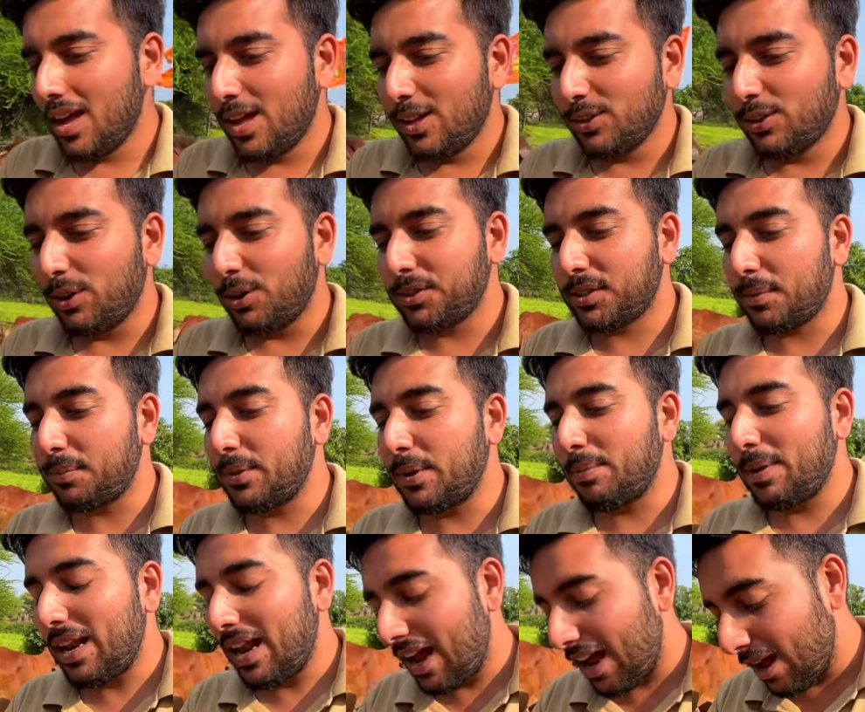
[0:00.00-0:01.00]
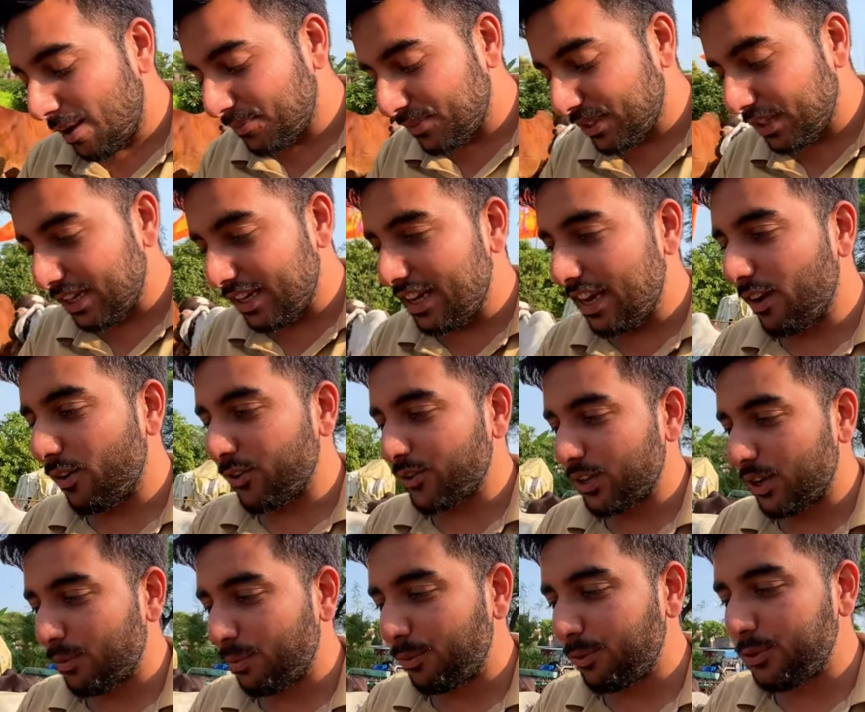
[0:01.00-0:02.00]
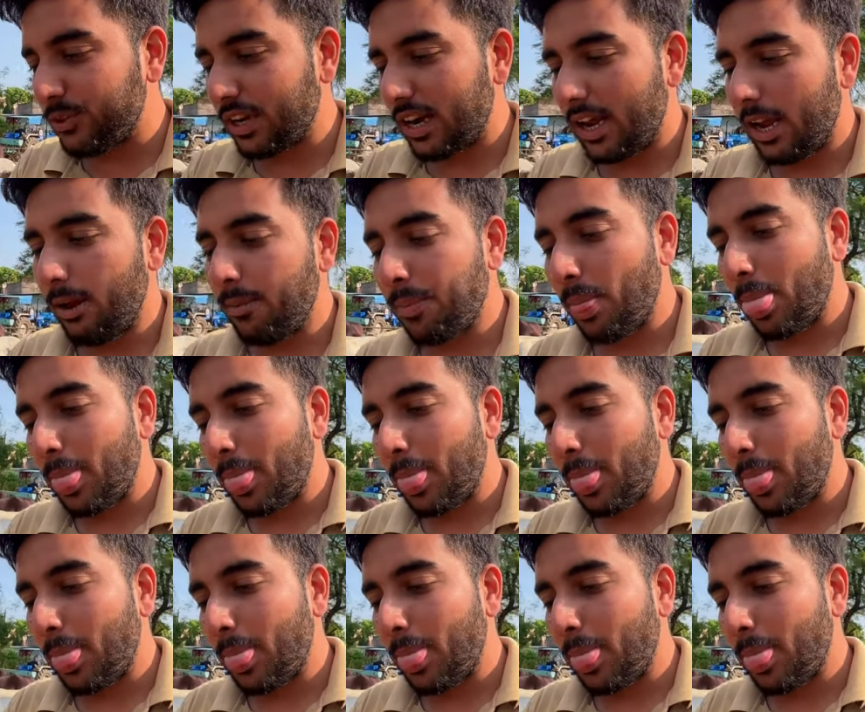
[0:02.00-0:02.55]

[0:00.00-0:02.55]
तो सबसे पहला हमसे ये क्वेश्चन पूछ रहे हैं